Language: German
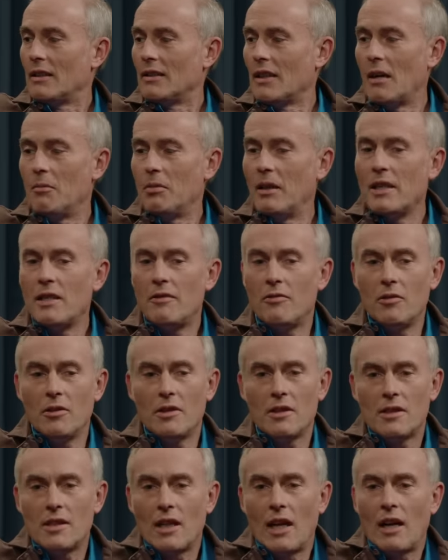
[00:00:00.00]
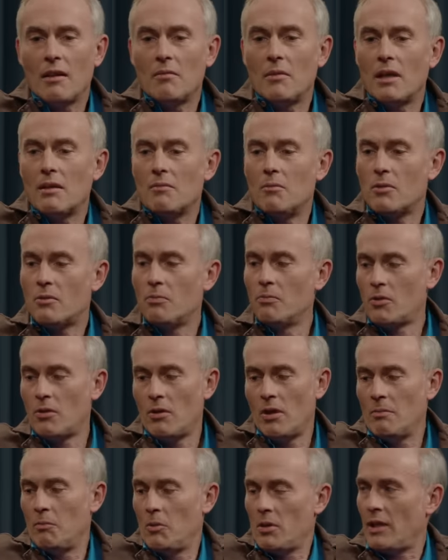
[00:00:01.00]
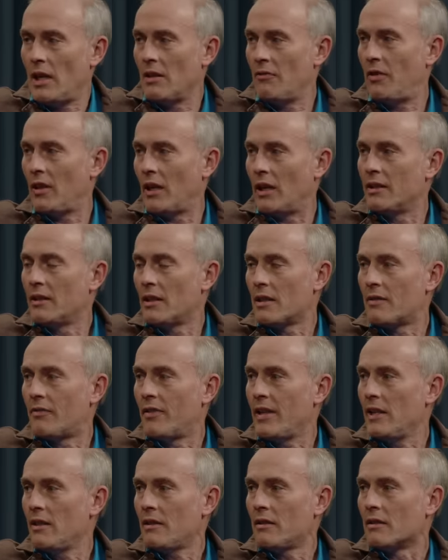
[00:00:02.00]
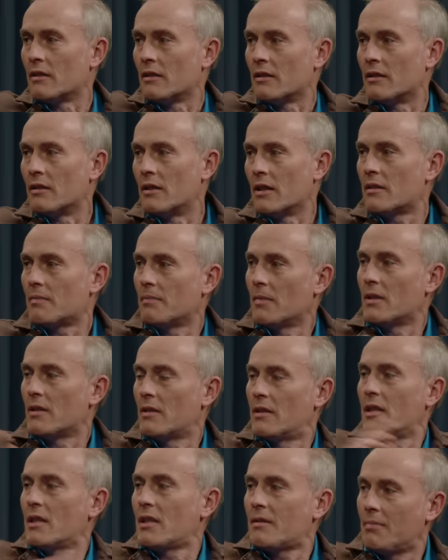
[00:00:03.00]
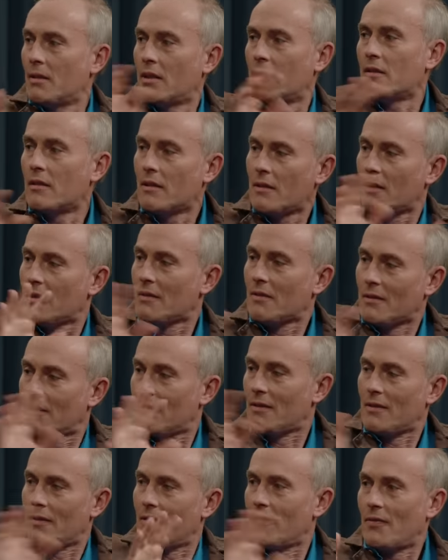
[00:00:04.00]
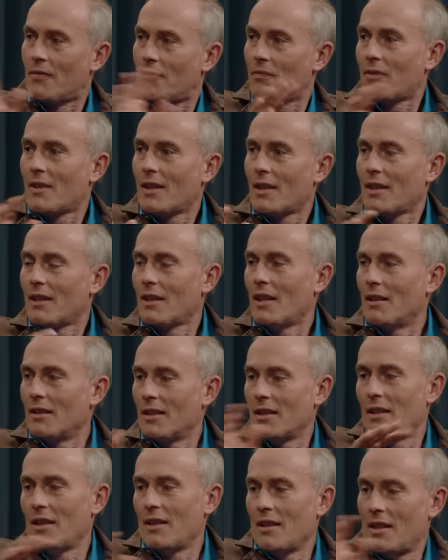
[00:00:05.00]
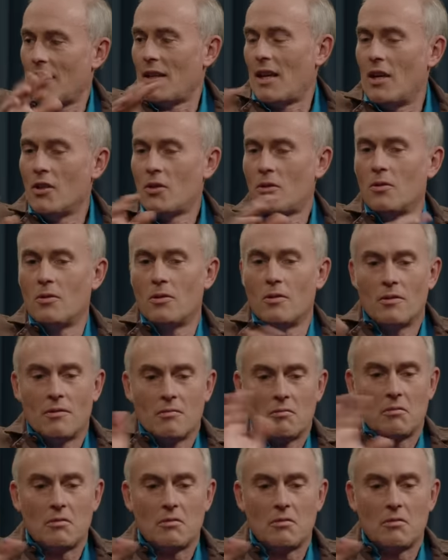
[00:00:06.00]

Aber ich würde sagen, man soll, muss einfach anders winken, dass man, hm. dass man. Ja. Ich würde das Winken also, generell